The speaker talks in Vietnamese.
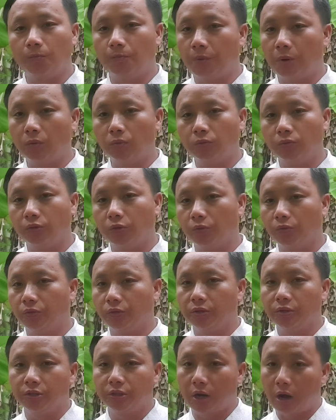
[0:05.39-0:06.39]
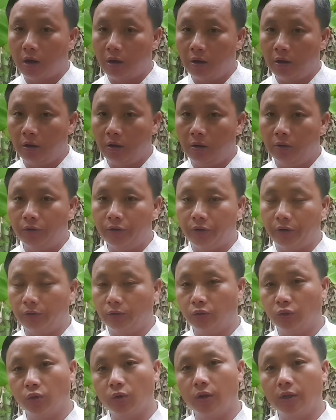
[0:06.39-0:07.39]
phong trồng dư sơ đầu
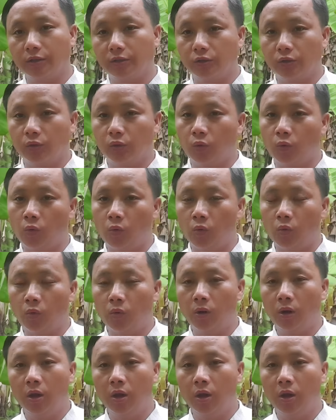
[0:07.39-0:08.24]
số lên số tù